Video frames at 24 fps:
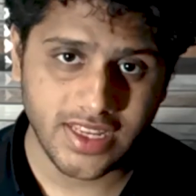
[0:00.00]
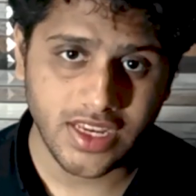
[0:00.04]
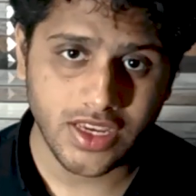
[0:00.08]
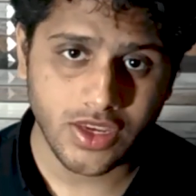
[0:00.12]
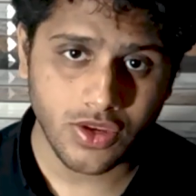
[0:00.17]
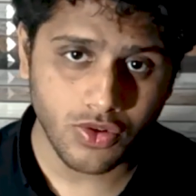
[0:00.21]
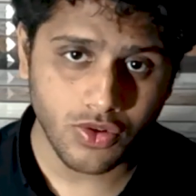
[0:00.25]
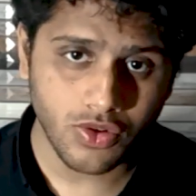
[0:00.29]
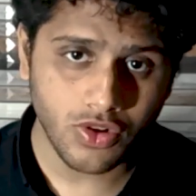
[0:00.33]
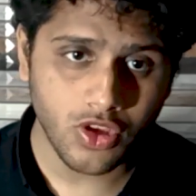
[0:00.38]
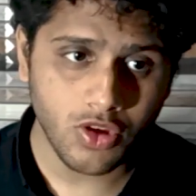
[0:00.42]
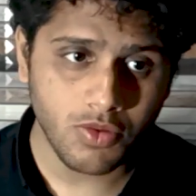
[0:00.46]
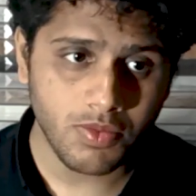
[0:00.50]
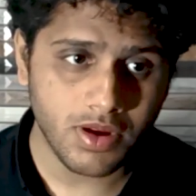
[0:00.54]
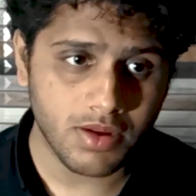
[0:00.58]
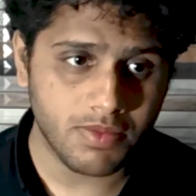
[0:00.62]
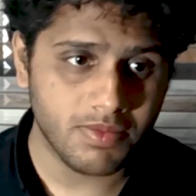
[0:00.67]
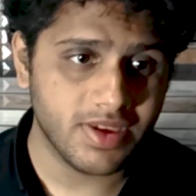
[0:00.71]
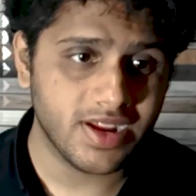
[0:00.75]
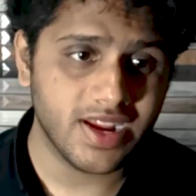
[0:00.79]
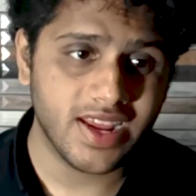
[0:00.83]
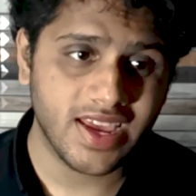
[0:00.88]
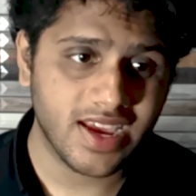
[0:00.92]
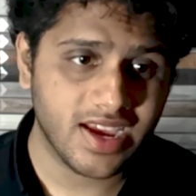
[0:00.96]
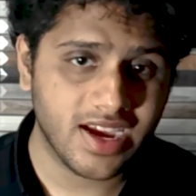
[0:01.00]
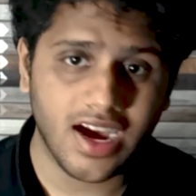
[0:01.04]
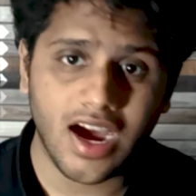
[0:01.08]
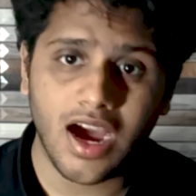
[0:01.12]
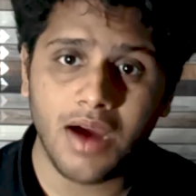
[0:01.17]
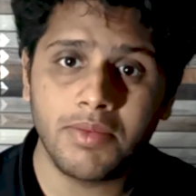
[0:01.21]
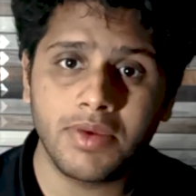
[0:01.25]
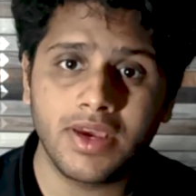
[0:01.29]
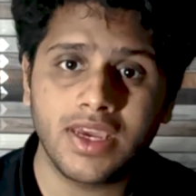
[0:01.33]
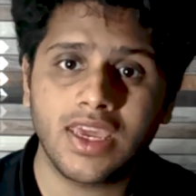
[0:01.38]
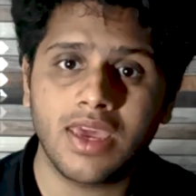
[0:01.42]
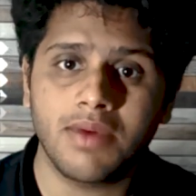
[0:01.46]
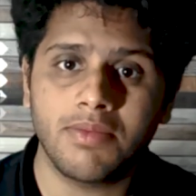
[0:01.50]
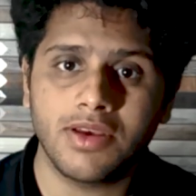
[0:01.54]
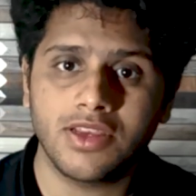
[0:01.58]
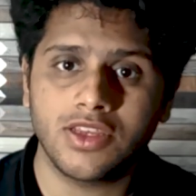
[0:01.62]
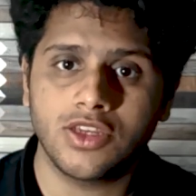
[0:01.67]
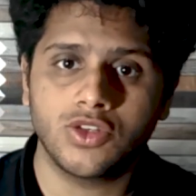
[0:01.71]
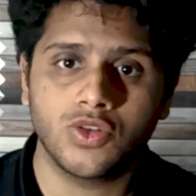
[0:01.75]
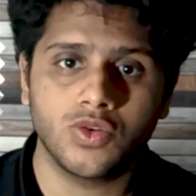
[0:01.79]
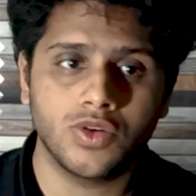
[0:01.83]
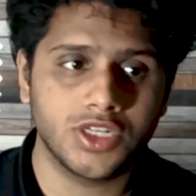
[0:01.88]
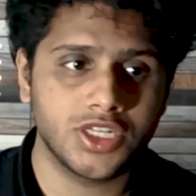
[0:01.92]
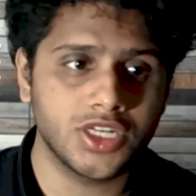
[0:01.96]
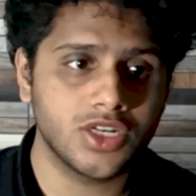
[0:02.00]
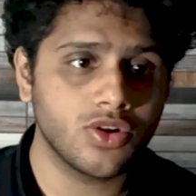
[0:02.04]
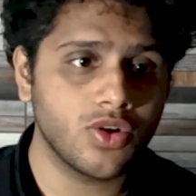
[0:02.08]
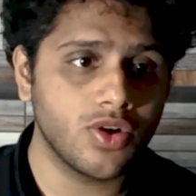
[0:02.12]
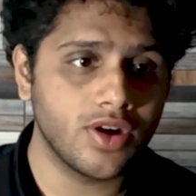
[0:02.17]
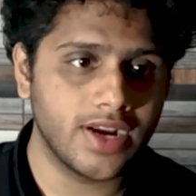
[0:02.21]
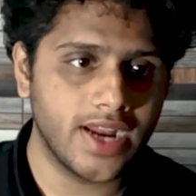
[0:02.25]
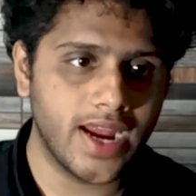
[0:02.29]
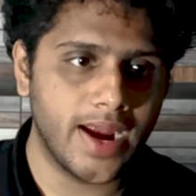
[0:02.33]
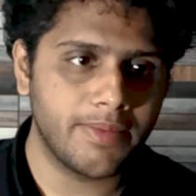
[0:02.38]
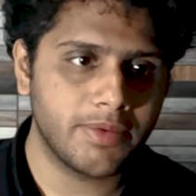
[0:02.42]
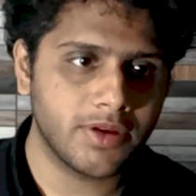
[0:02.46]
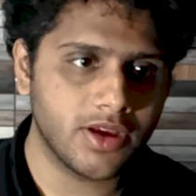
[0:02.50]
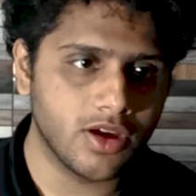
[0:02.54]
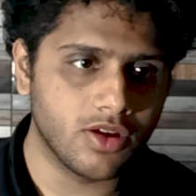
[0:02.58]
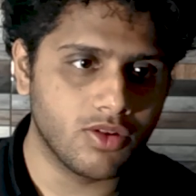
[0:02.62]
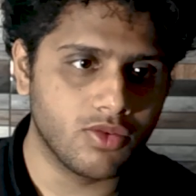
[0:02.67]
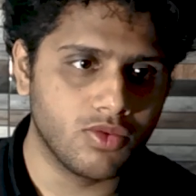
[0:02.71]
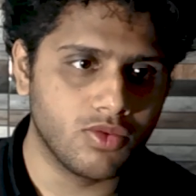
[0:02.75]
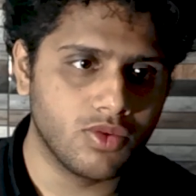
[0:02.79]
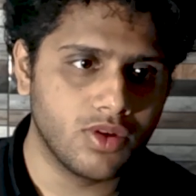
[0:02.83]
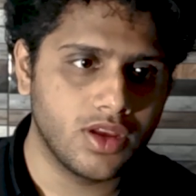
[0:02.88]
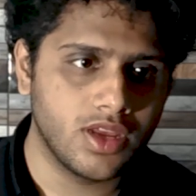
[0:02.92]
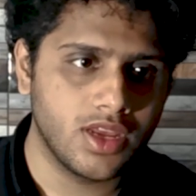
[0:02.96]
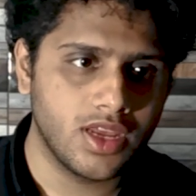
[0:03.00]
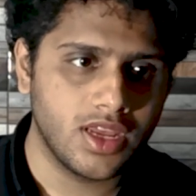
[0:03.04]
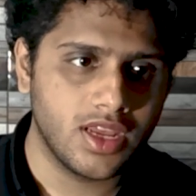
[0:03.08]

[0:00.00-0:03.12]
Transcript: एज अ यूट्यूबर मेरा एक काम है कि मैं सिचुएशन को अडेप्ट करूँ